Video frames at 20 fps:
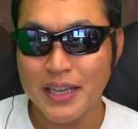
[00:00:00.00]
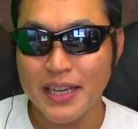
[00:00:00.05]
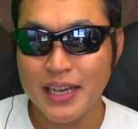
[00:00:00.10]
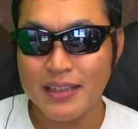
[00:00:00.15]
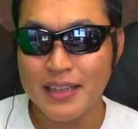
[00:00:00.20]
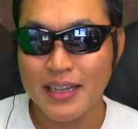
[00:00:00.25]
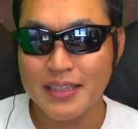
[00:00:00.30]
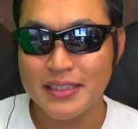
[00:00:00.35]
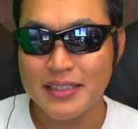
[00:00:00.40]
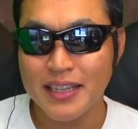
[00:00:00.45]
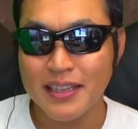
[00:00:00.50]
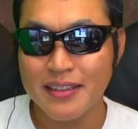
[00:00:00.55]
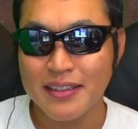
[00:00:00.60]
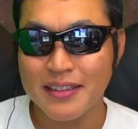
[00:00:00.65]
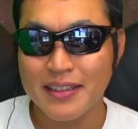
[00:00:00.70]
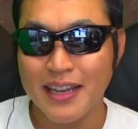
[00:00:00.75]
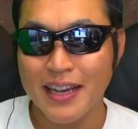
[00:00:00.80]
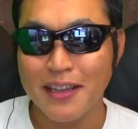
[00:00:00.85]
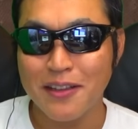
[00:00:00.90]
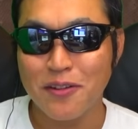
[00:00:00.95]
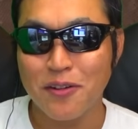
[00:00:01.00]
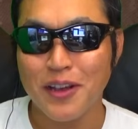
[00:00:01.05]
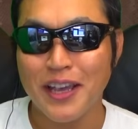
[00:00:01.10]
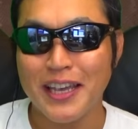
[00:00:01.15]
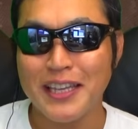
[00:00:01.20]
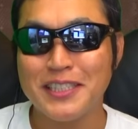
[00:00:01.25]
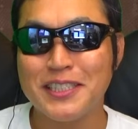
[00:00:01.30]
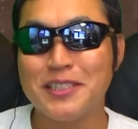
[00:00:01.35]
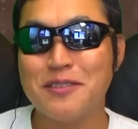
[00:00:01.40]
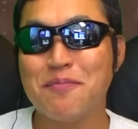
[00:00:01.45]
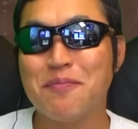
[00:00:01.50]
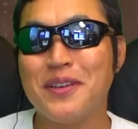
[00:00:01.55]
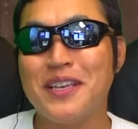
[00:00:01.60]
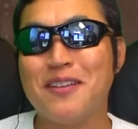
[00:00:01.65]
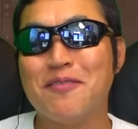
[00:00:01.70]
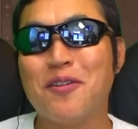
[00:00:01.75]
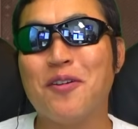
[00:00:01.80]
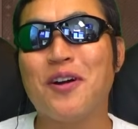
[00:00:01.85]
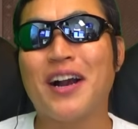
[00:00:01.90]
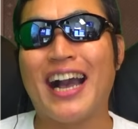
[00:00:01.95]
方全体の
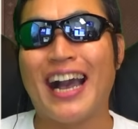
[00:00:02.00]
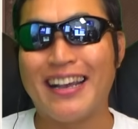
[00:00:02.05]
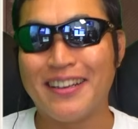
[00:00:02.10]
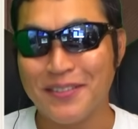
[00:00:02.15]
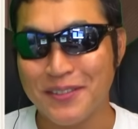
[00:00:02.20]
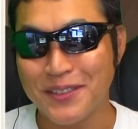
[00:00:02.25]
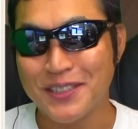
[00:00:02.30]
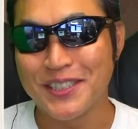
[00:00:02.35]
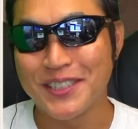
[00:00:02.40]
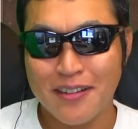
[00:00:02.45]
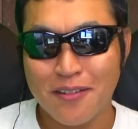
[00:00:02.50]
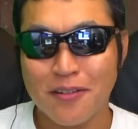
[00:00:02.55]
HP を回復。